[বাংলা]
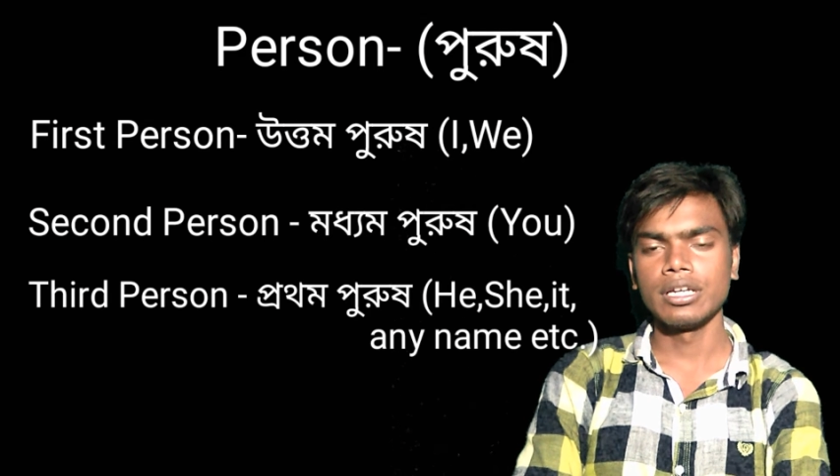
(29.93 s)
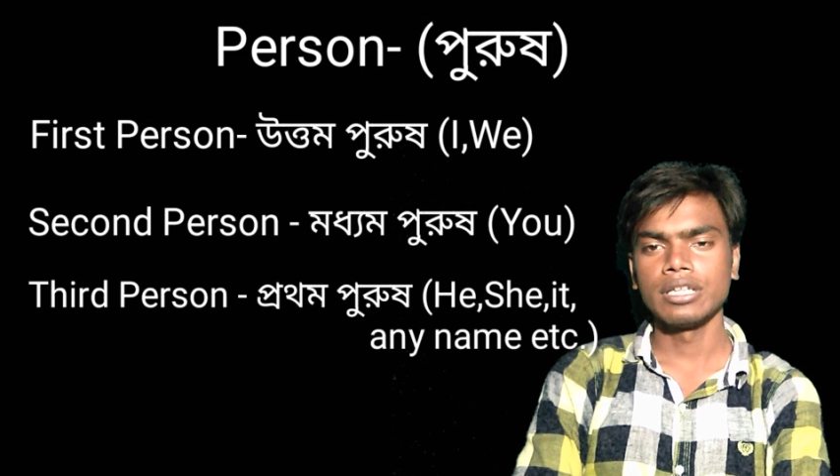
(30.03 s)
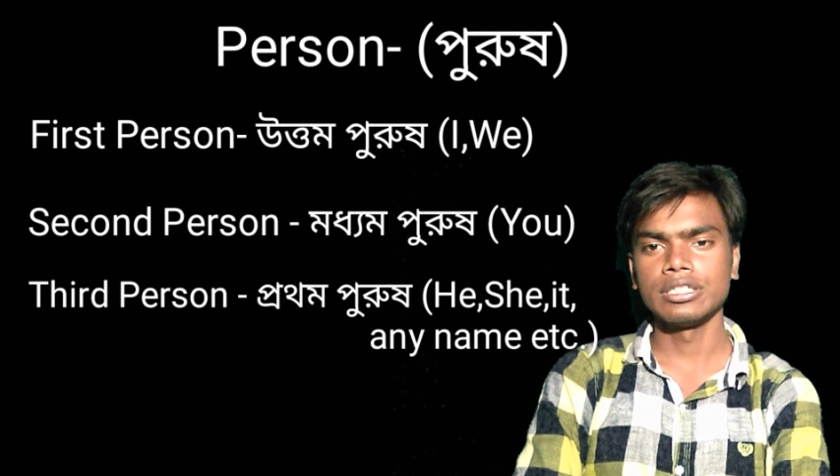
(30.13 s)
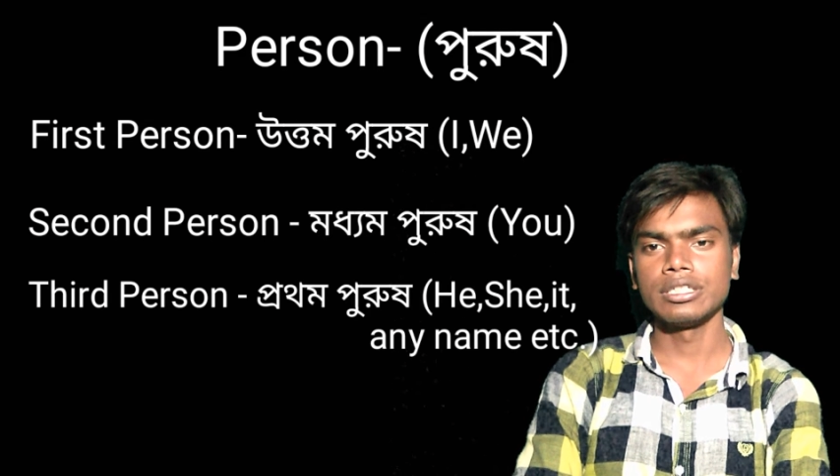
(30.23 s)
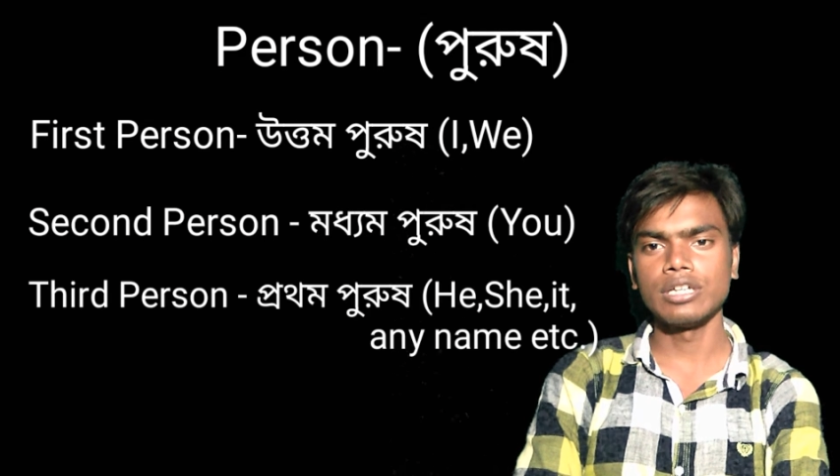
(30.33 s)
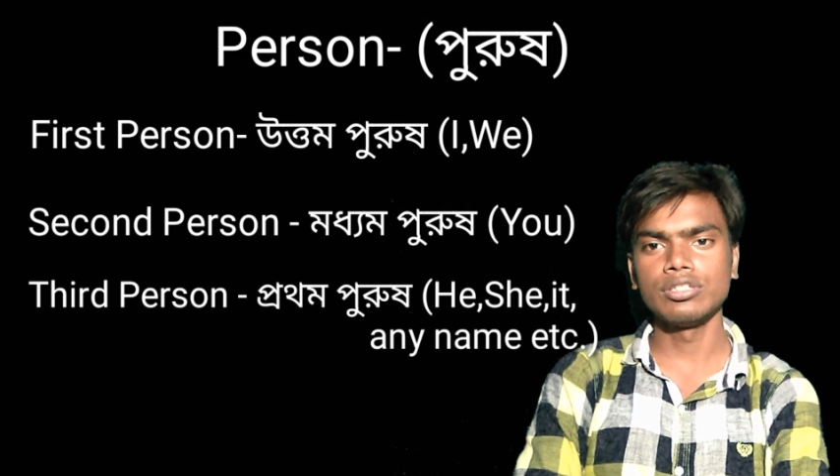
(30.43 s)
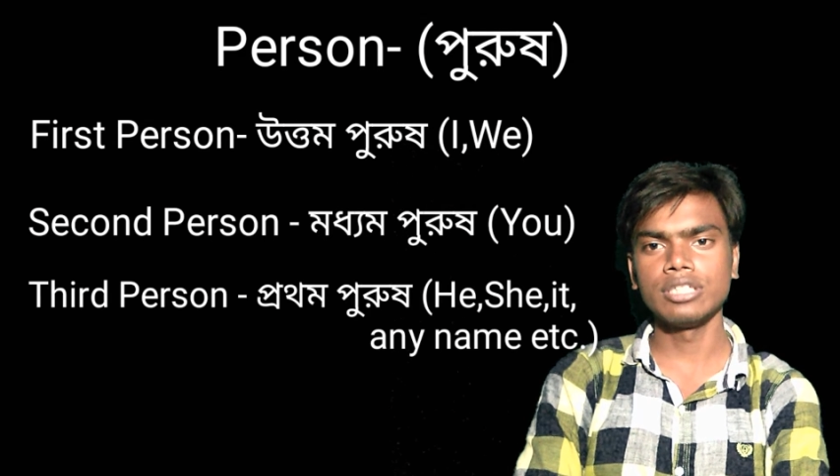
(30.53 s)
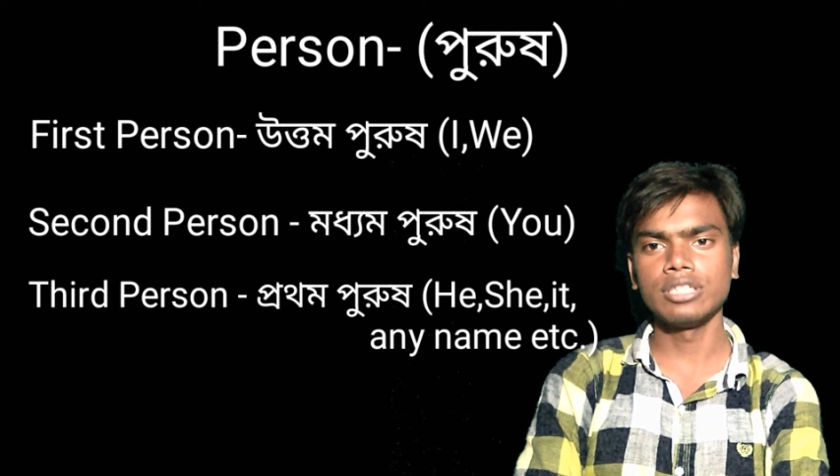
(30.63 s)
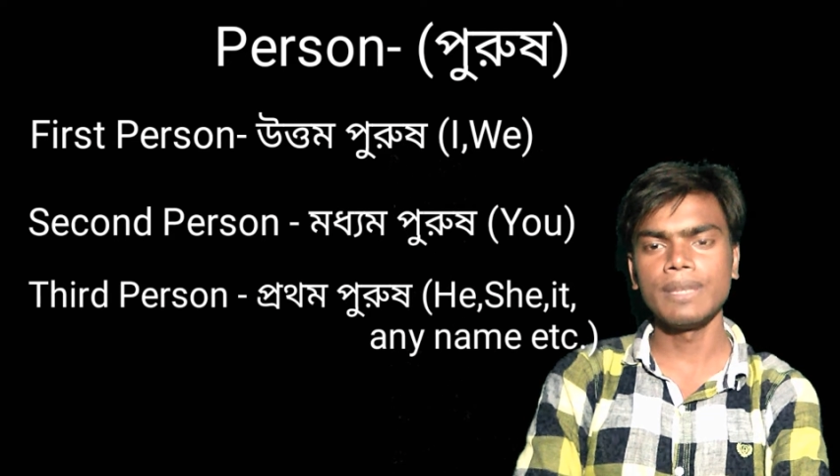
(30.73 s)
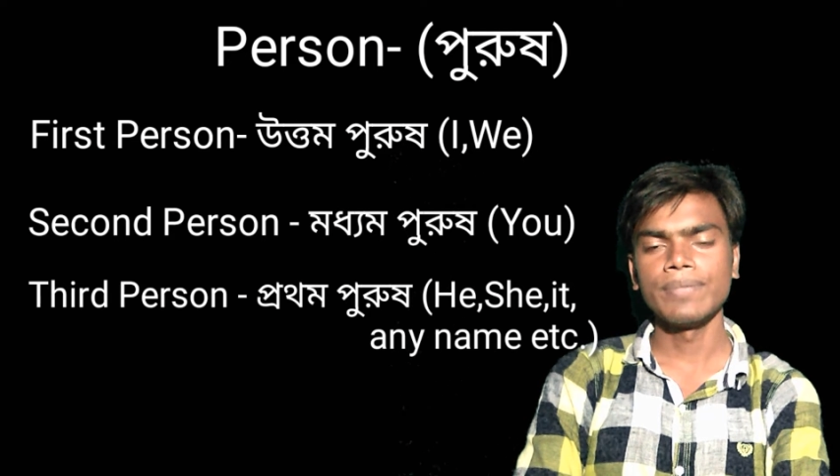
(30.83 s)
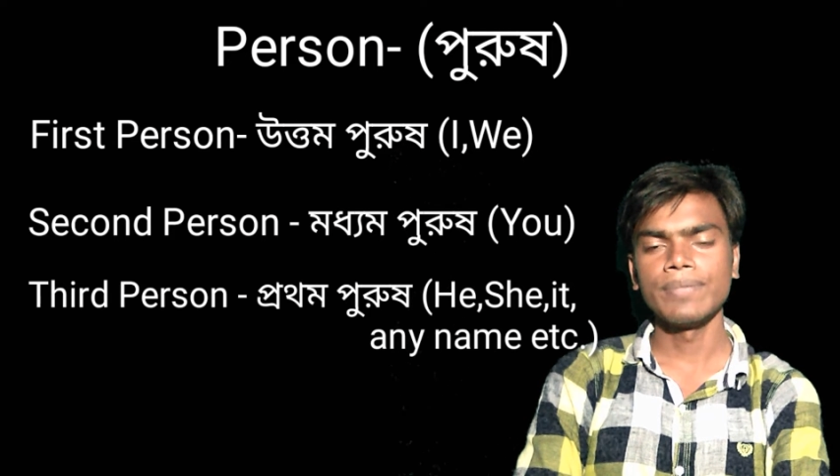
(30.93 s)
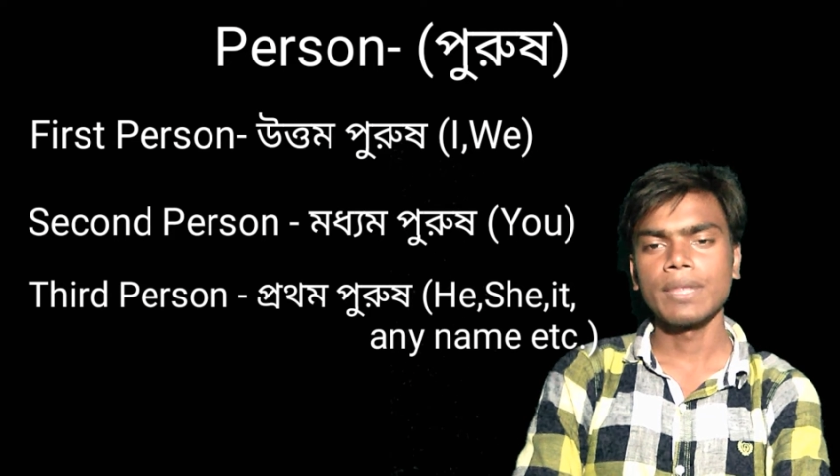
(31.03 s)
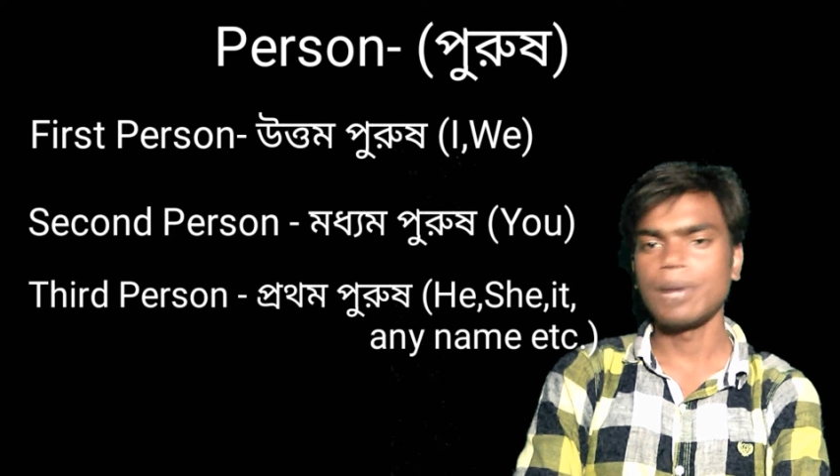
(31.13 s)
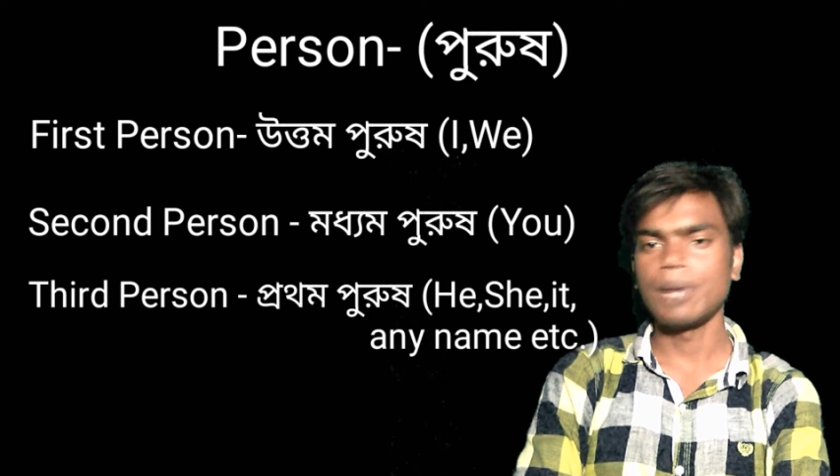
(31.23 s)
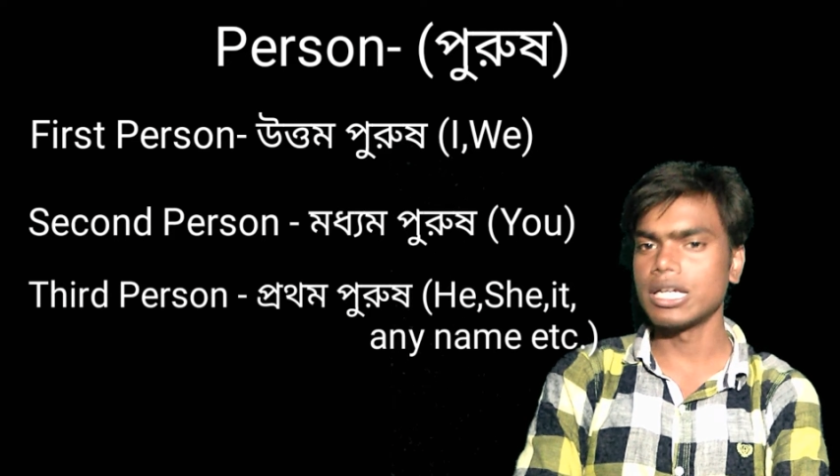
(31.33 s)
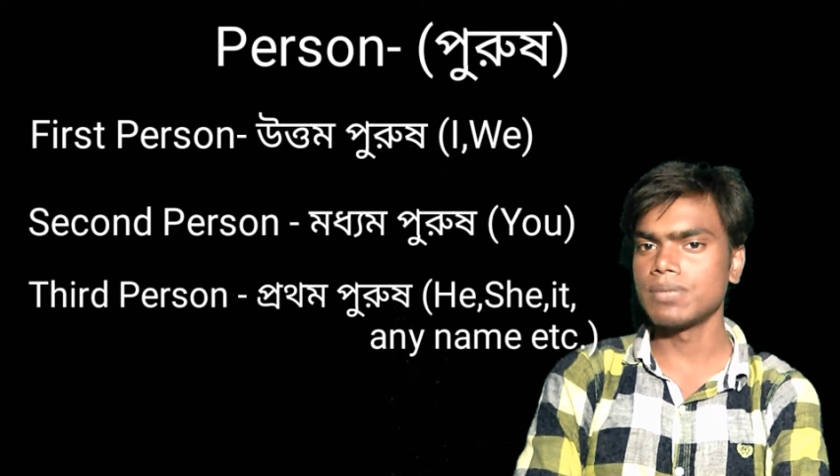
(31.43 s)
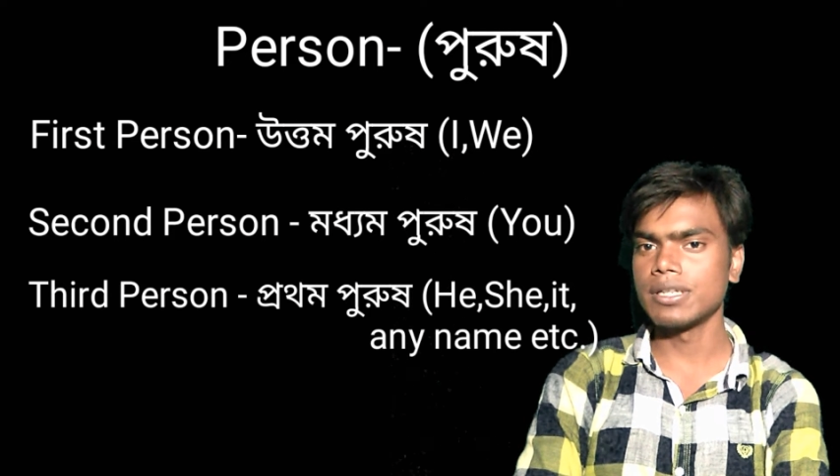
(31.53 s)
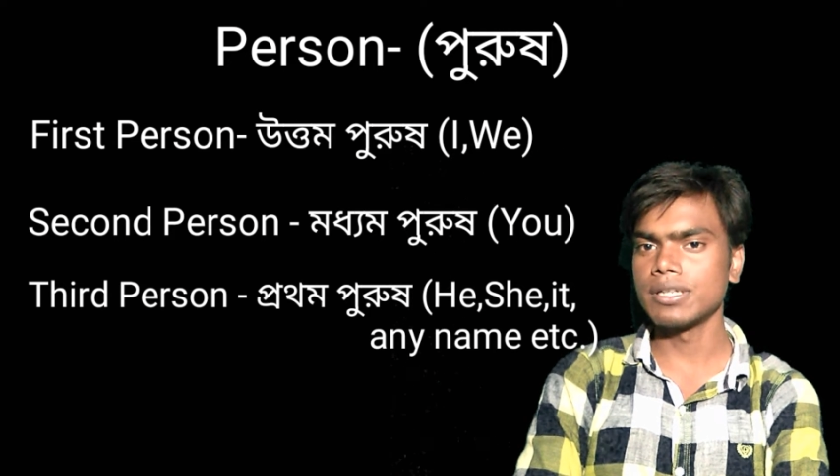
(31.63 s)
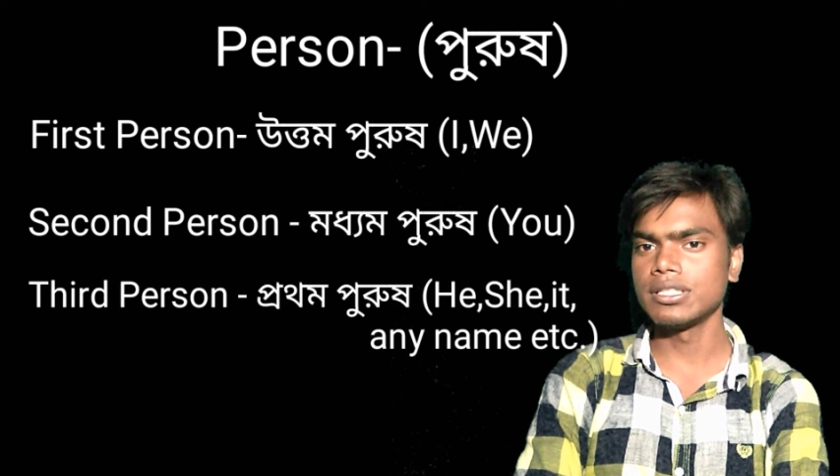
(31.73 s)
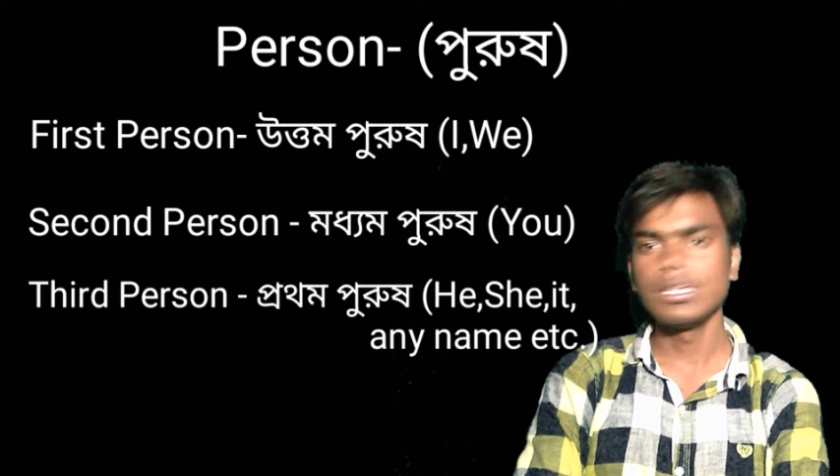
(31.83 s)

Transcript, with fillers: সেটা হচ্ছে ফার্স্ট পার্সন